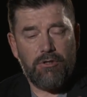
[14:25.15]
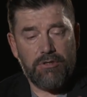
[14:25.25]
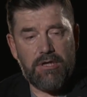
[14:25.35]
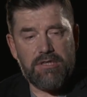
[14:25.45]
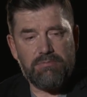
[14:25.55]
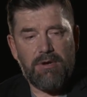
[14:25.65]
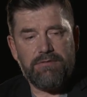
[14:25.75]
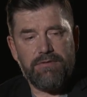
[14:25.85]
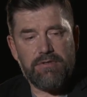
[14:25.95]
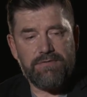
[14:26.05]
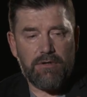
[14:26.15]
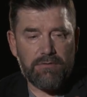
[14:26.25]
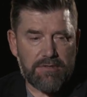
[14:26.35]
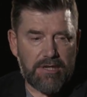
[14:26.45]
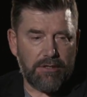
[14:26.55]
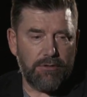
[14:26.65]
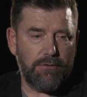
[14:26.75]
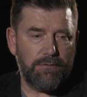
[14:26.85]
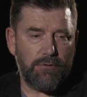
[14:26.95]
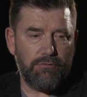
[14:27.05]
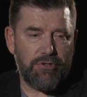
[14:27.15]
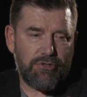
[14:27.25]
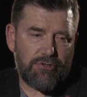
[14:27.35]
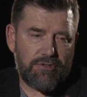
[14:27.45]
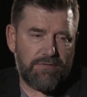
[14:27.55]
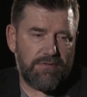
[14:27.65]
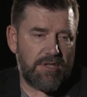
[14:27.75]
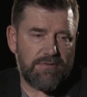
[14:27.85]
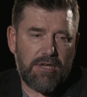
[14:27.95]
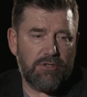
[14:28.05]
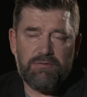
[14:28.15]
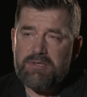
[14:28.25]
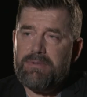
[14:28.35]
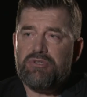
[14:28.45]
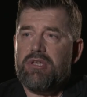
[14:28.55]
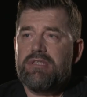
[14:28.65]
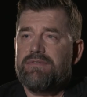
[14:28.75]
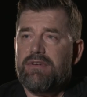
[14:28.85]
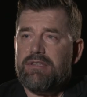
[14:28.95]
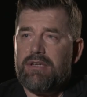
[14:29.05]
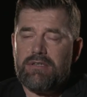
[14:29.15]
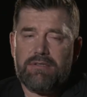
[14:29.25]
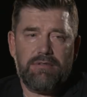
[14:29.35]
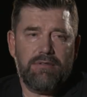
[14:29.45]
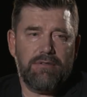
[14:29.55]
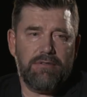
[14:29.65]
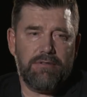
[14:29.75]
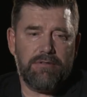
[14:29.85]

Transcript: To nie jest łatwe z wielu względów, również ze względów bezpieczeństwa. Tak? Yy.